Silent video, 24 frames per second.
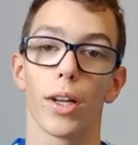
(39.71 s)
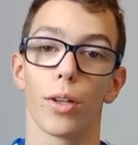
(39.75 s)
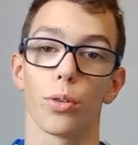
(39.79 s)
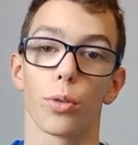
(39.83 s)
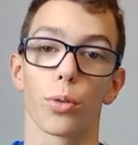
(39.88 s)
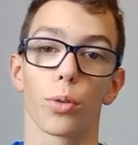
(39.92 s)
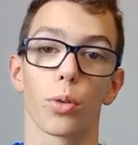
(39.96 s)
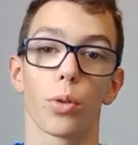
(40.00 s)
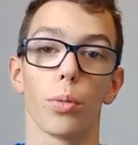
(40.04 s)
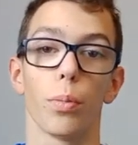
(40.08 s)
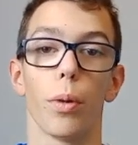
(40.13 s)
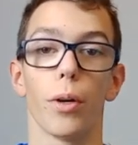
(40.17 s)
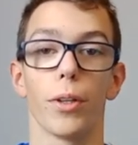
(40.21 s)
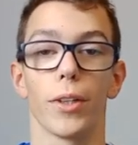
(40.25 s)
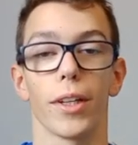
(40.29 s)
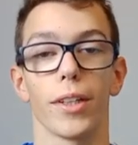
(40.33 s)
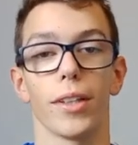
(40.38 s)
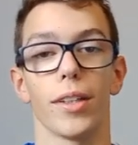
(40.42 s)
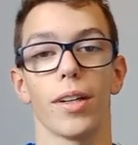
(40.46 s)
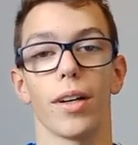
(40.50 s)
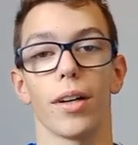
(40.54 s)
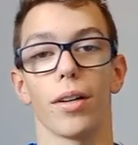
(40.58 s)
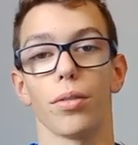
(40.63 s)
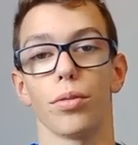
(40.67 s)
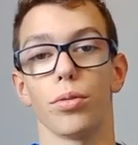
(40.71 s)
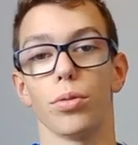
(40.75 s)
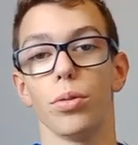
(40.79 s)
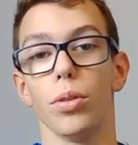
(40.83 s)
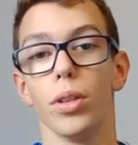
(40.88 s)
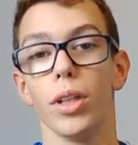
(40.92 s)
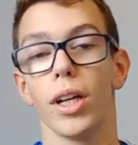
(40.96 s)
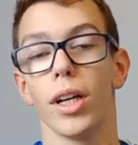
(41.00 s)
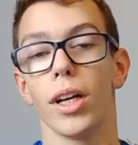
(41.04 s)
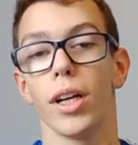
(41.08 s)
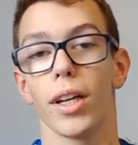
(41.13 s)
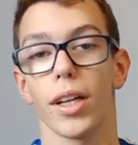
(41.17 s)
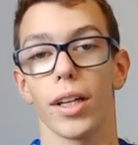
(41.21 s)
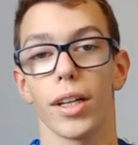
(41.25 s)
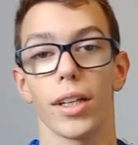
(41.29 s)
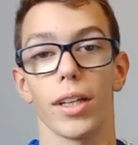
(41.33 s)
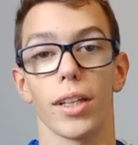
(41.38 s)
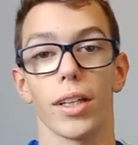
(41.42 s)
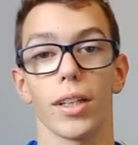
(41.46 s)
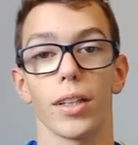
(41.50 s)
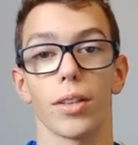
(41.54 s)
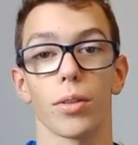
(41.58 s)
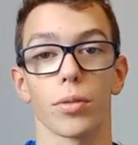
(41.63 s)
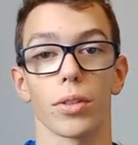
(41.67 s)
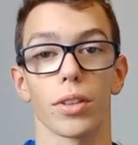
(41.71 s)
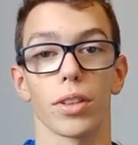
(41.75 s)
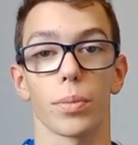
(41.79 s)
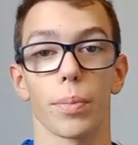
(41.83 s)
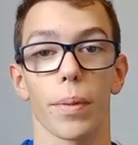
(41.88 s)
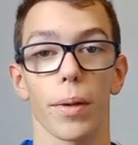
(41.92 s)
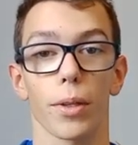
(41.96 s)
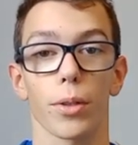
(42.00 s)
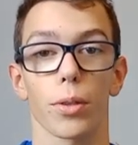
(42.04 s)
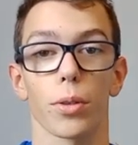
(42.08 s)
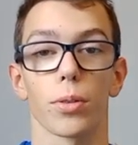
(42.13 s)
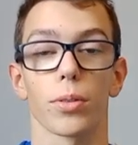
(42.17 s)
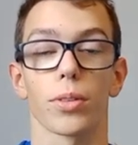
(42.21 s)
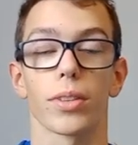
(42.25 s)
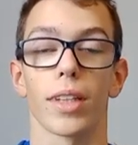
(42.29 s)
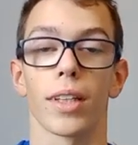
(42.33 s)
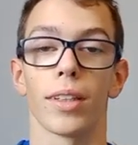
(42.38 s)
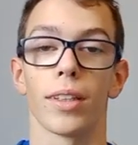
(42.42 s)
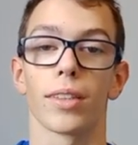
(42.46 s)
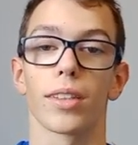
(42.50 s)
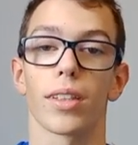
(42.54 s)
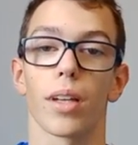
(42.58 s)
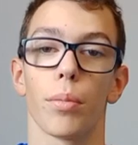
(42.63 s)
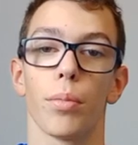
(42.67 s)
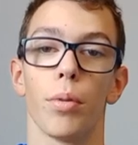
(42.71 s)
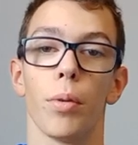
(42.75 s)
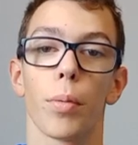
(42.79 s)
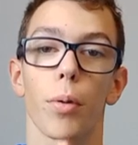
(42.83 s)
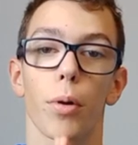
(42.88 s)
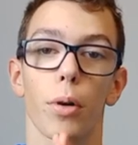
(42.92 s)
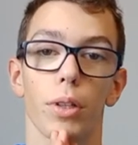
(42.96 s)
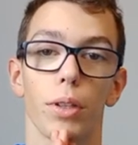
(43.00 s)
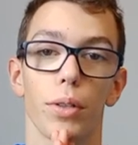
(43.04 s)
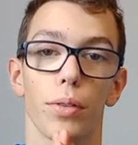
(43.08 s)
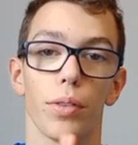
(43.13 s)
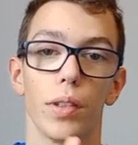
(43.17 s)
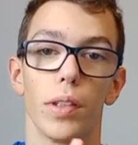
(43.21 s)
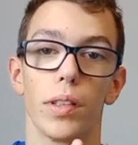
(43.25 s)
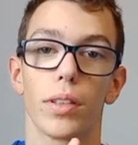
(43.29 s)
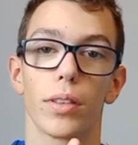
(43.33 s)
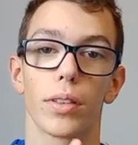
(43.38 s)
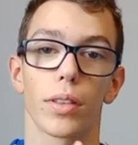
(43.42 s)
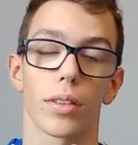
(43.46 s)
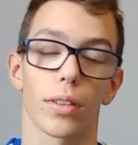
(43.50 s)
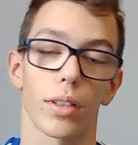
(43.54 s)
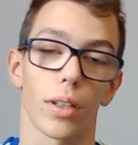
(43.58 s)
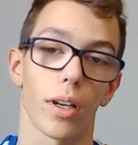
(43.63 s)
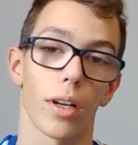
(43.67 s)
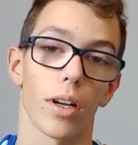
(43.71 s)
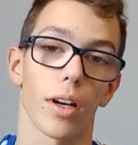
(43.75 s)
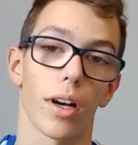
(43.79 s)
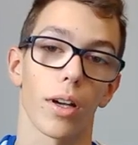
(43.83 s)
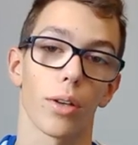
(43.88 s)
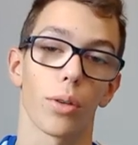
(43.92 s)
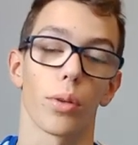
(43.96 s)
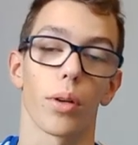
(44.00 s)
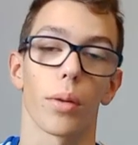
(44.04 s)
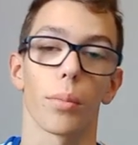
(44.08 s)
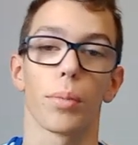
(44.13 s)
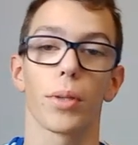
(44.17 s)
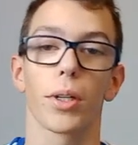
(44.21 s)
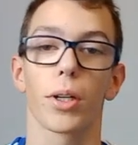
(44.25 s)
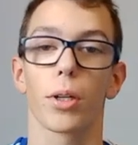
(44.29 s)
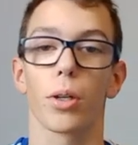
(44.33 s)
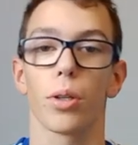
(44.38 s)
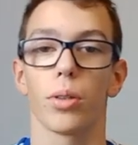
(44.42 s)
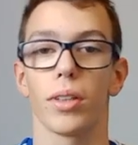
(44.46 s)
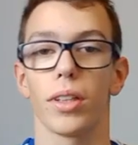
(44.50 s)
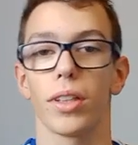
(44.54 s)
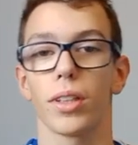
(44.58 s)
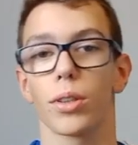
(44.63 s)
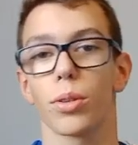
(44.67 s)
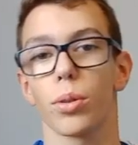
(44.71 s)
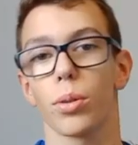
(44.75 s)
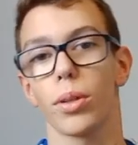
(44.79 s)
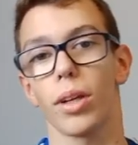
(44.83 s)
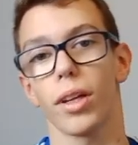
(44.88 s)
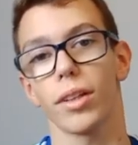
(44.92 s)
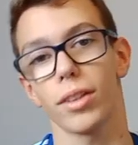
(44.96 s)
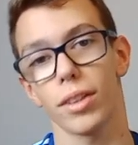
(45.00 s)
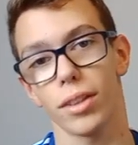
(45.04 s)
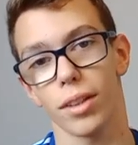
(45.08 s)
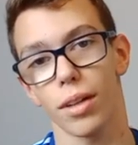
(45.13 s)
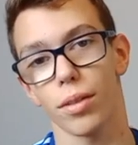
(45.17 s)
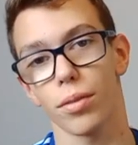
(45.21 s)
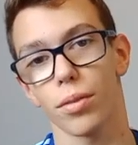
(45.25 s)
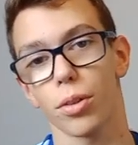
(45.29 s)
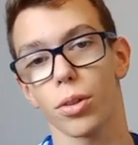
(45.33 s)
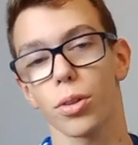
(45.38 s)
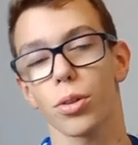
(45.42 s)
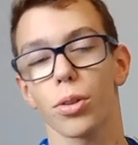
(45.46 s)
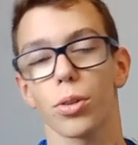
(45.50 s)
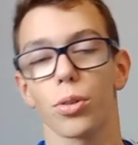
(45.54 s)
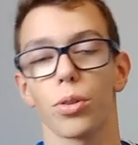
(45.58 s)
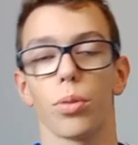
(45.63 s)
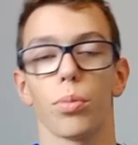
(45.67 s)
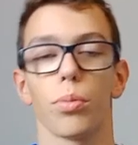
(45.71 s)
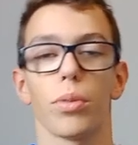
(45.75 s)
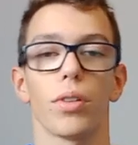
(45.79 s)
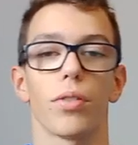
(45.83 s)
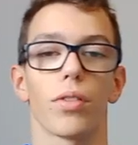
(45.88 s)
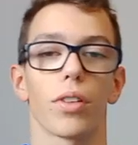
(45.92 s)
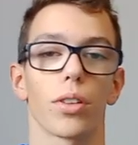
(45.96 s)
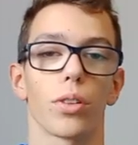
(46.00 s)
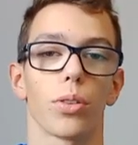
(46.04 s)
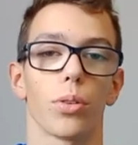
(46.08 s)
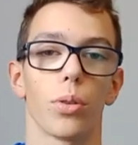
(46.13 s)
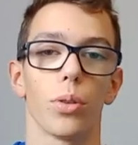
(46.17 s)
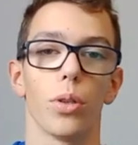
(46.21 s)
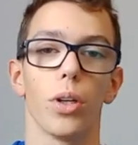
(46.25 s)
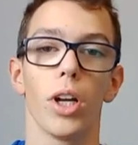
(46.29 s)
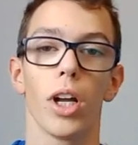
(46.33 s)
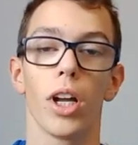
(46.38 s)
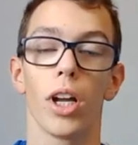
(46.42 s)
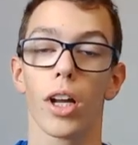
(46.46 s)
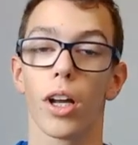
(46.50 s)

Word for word: Du coup, bonne année à vous, et on espère que cette année sera plus prolifique euh, à l'Olympique Lyonnais que l'année d'avant, que 2022.